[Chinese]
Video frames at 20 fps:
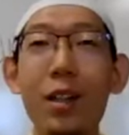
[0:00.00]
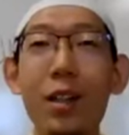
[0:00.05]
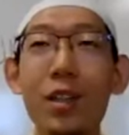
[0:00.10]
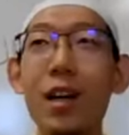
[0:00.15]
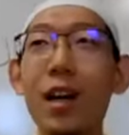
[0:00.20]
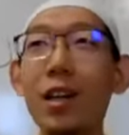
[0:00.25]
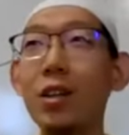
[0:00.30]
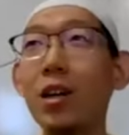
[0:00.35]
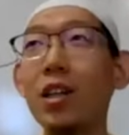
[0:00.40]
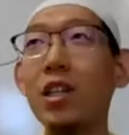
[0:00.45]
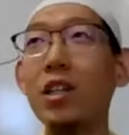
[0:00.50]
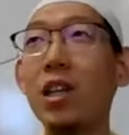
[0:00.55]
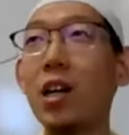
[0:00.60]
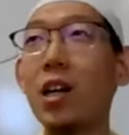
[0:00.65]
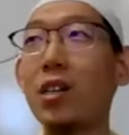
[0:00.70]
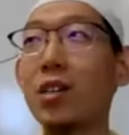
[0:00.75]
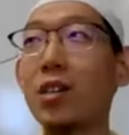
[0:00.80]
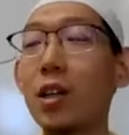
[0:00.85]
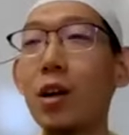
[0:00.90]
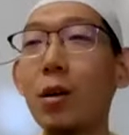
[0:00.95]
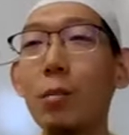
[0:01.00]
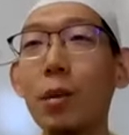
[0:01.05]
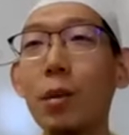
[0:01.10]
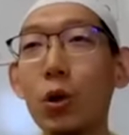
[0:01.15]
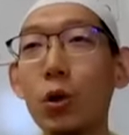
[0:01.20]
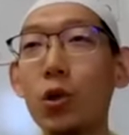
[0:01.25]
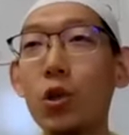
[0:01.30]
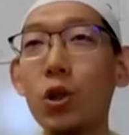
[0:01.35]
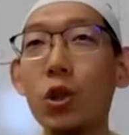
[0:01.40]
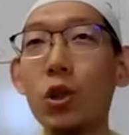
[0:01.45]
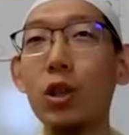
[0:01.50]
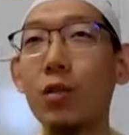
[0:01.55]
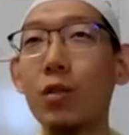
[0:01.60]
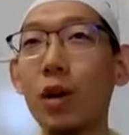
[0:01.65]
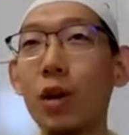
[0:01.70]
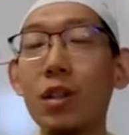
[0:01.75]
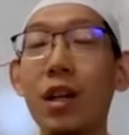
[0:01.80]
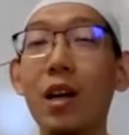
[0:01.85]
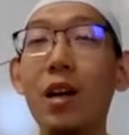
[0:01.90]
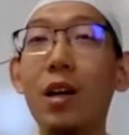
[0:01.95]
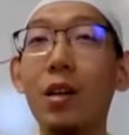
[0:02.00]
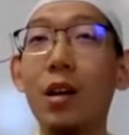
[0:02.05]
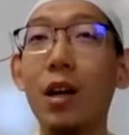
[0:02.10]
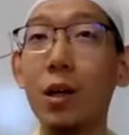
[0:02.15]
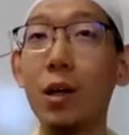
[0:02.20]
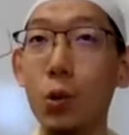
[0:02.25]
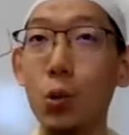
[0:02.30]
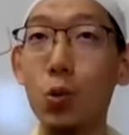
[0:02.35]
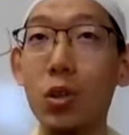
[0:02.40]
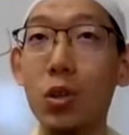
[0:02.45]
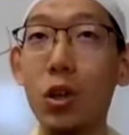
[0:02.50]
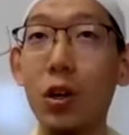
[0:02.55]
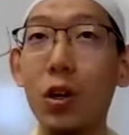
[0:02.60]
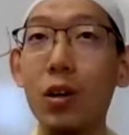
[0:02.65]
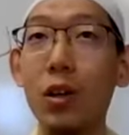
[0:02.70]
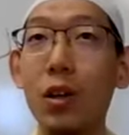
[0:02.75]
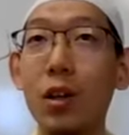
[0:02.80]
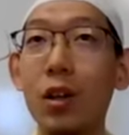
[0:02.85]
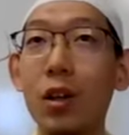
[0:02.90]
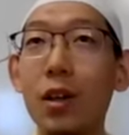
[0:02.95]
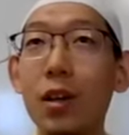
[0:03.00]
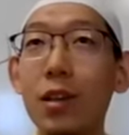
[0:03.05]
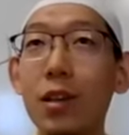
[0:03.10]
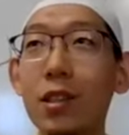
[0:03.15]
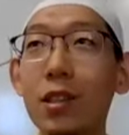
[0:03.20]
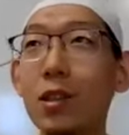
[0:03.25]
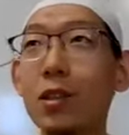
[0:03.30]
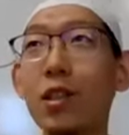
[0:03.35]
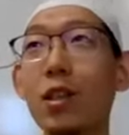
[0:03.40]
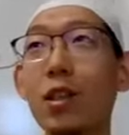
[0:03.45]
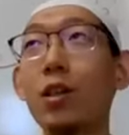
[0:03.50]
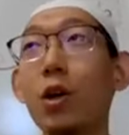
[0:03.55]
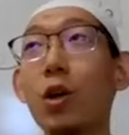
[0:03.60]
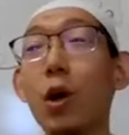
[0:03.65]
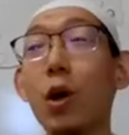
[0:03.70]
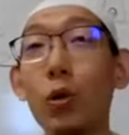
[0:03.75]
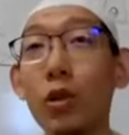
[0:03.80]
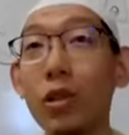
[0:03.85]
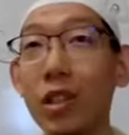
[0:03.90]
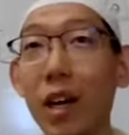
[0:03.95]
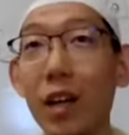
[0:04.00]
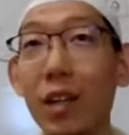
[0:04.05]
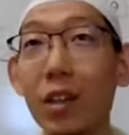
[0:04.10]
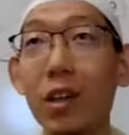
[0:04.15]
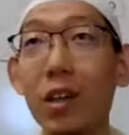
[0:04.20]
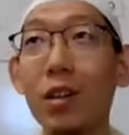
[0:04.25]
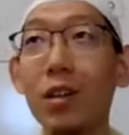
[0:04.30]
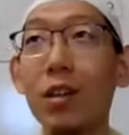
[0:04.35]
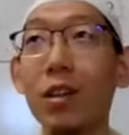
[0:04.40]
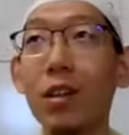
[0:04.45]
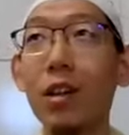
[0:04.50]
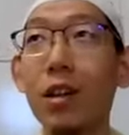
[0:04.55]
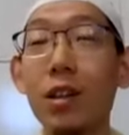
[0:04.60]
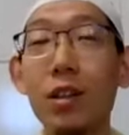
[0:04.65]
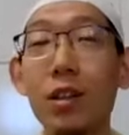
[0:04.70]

你看到一些人在那儿没有知识的往谈啊拉的宗教。在在那儿讨论前定，